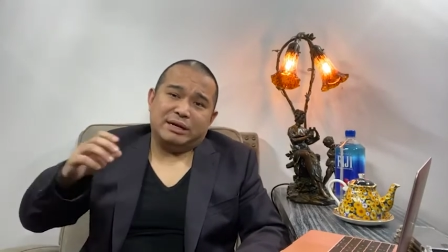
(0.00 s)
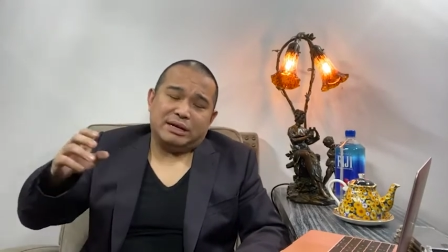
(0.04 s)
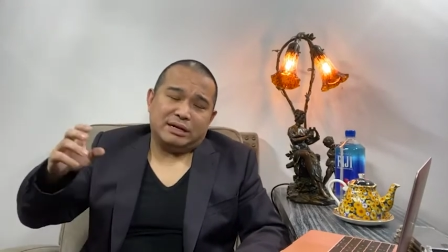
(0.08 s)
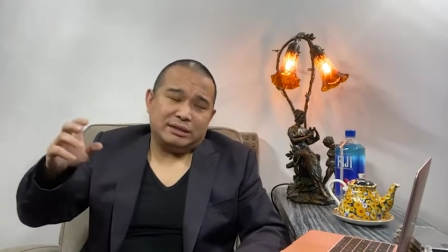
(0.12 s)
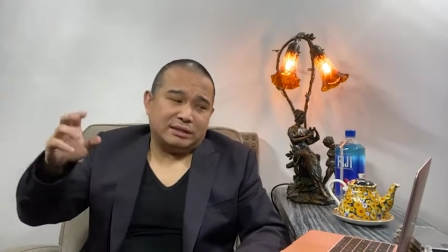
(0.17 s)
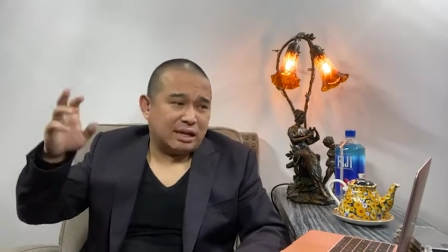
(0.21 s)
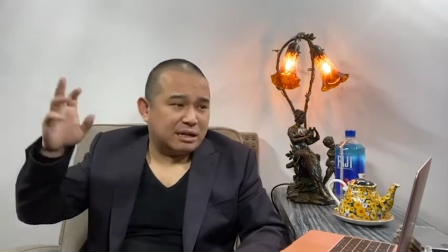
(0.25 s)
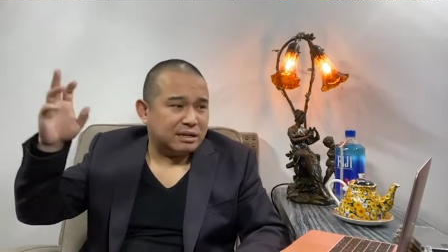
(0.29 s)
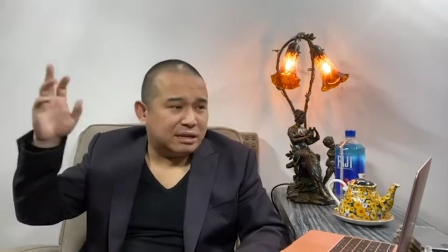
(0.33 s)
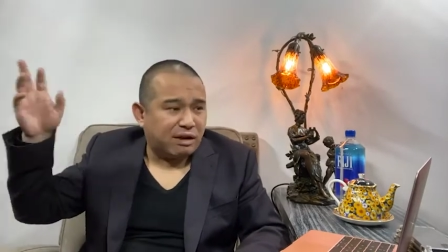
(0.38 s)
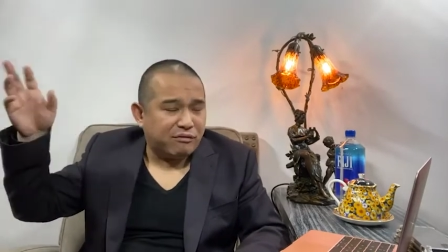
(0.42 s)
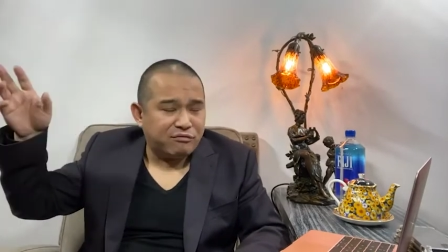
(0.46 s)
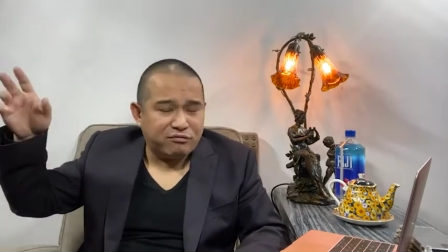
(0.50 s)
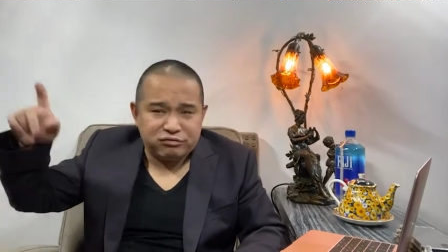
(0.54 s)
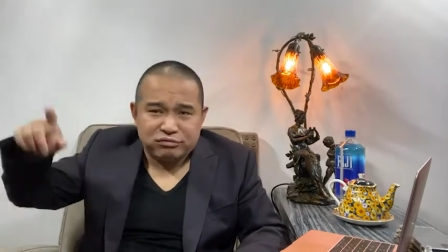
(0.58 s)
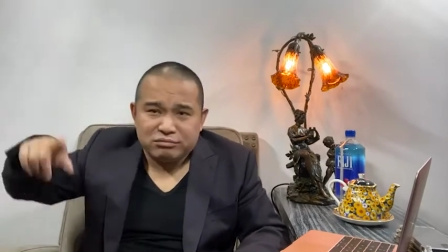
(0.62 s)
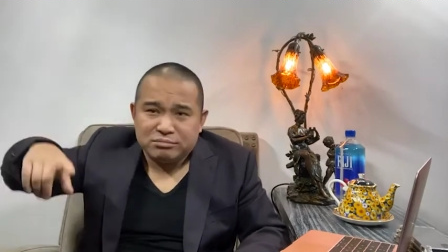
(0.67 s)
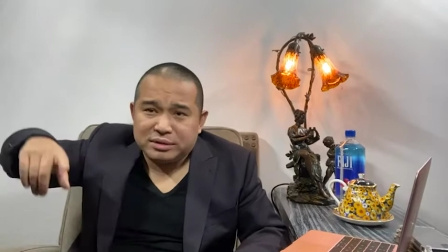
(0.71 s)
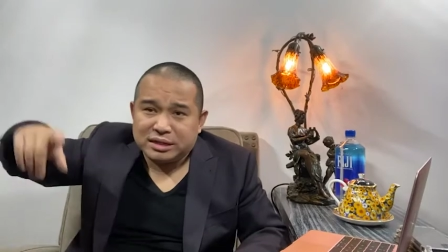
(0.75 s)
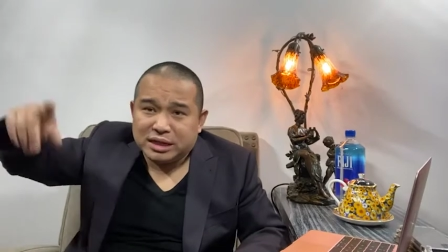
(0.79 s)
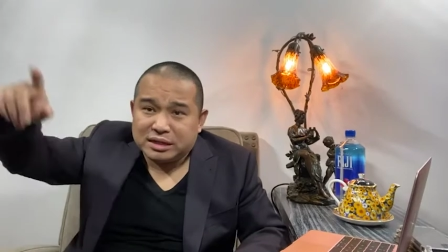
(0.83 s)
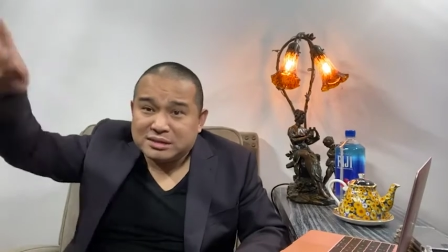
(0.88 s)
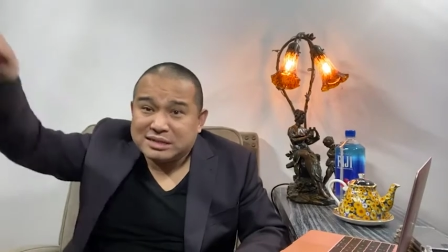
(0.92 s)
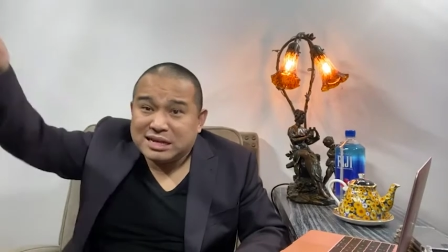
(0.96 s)
啊，但她
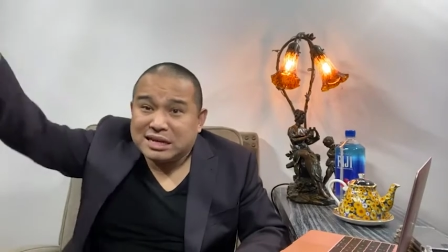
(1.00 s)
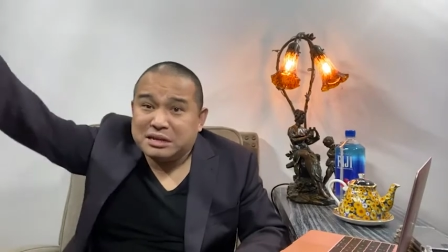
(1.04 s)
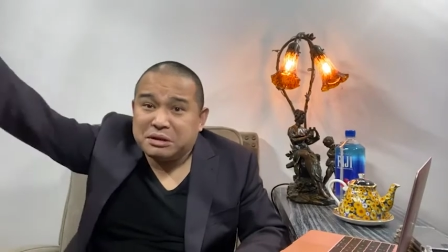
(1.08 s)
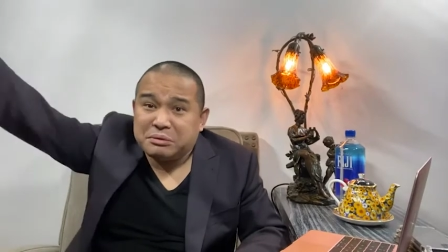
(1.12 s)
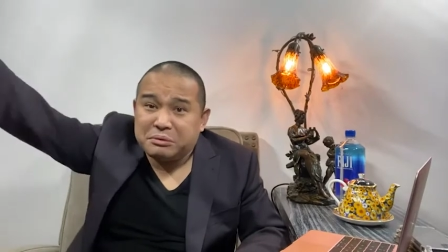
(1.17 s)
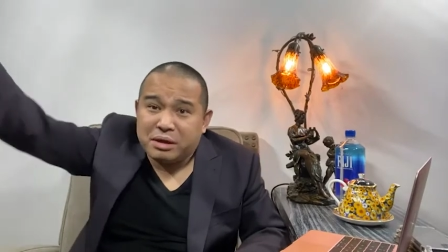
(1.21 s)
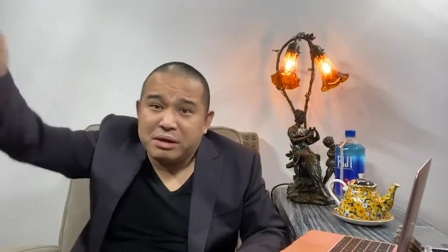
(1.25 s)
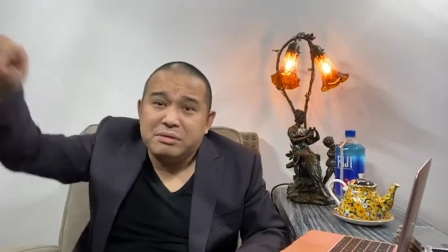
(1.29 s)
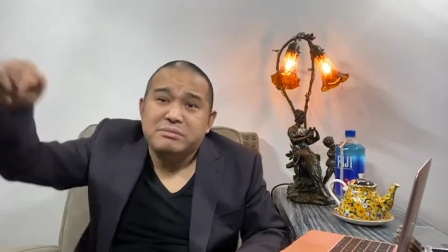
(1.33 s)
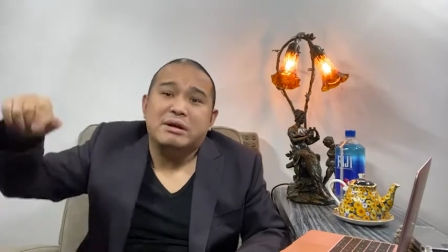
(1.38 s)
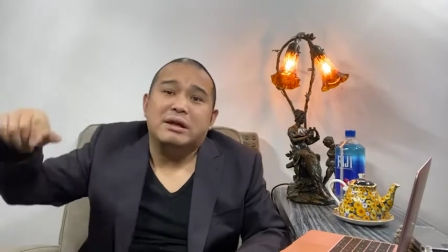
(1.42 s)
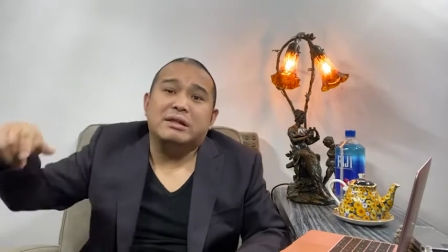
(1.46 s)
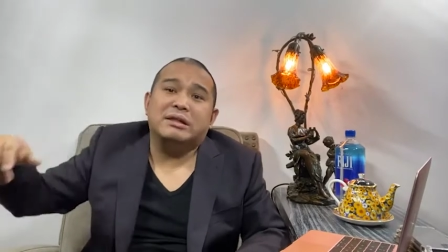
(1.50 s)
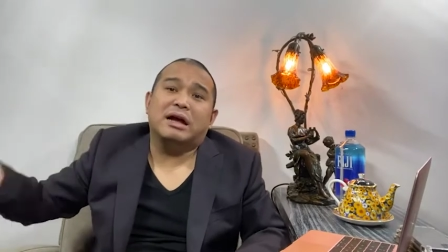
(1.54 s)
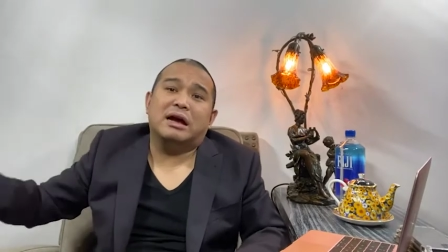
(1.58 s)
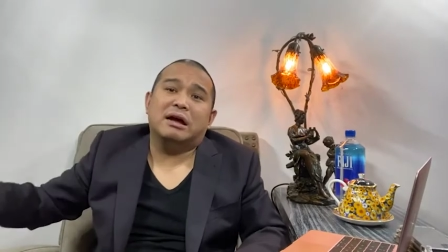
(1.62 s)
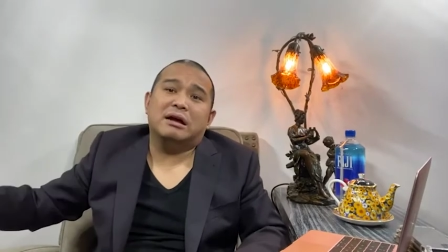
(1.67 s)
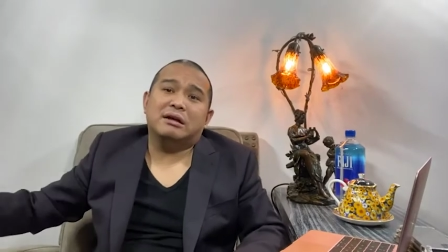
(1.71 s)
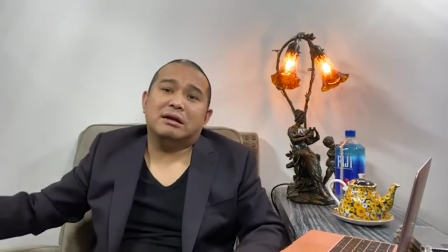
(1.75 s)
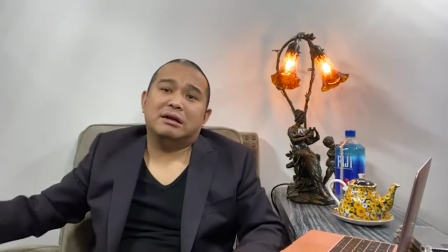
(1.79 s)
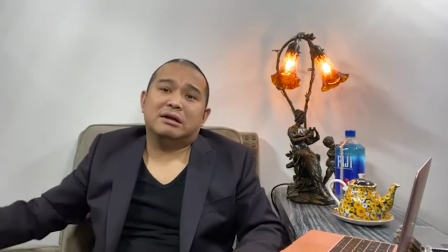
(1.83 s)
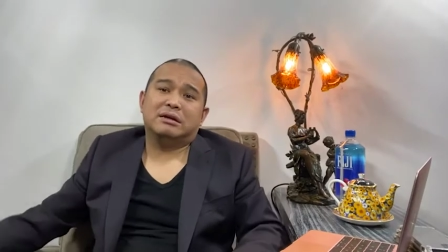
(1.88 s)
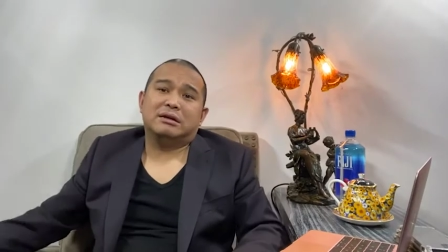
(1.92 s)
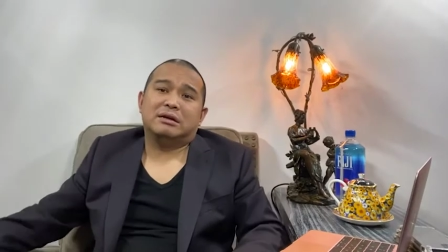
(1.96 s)
父母呢，站得远远的。